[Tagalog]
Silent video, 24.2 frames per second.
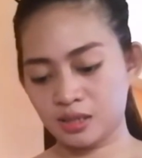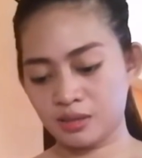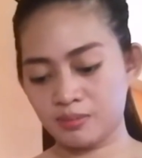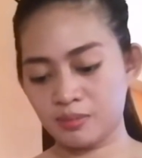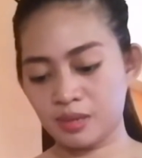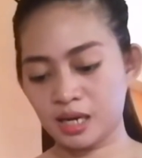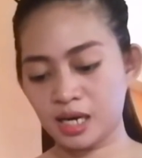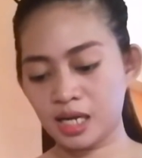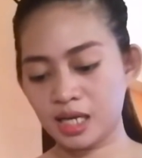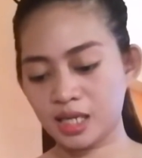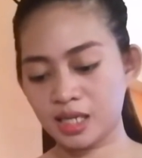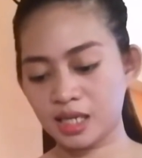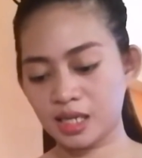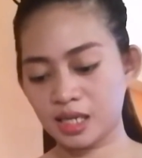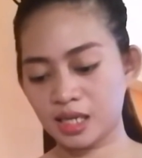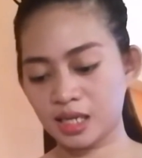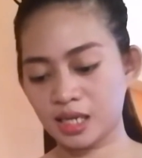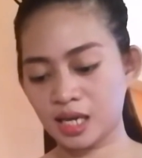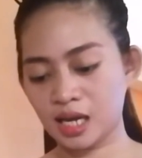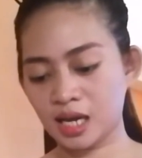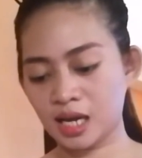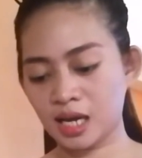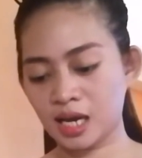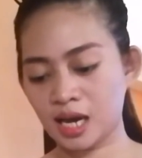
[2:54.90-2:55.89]

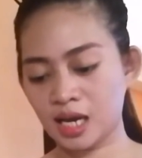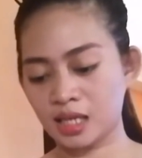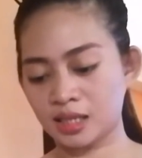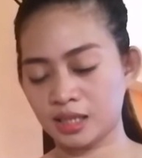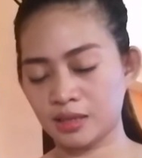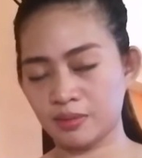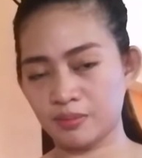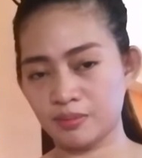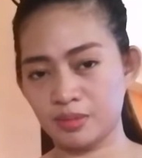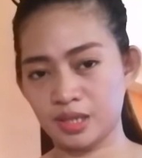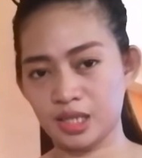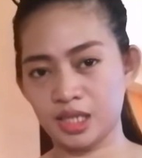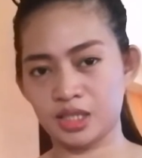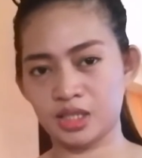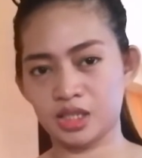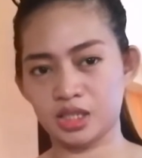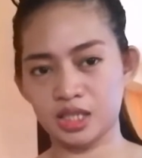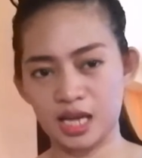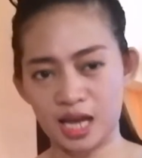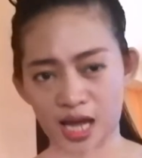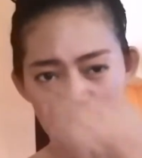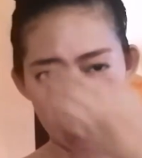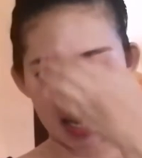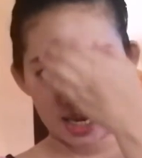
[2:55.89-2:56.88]
malagyan ng ating
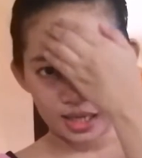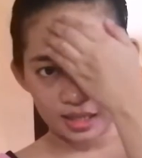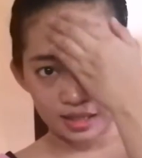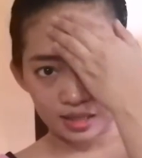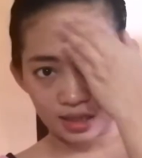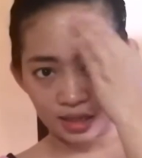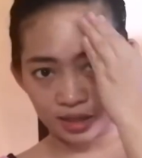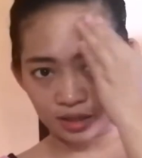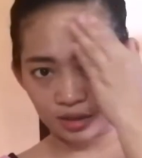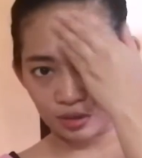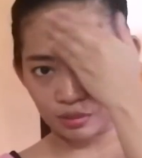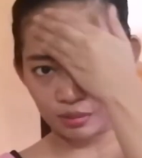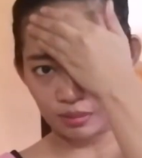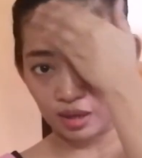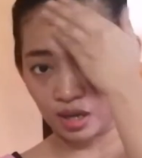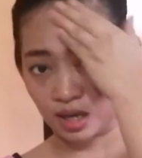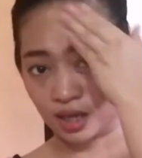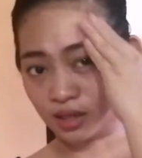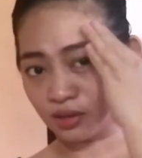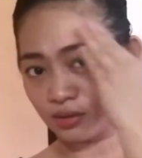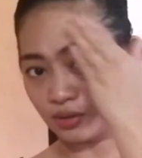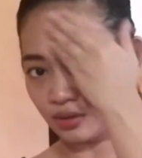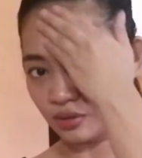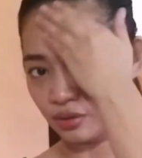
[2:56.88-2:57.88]
bleach. Like, ito,
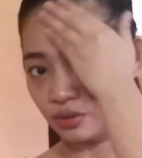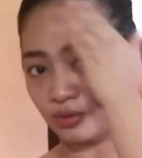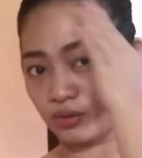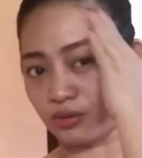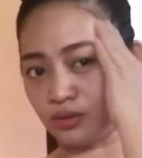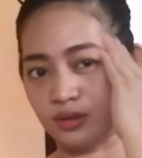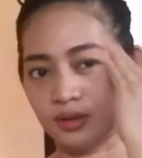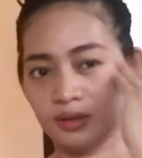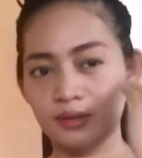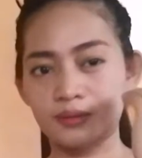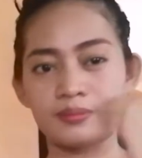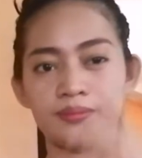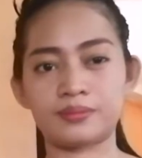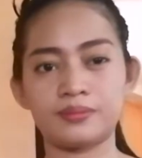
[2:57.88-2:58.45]
mga noo.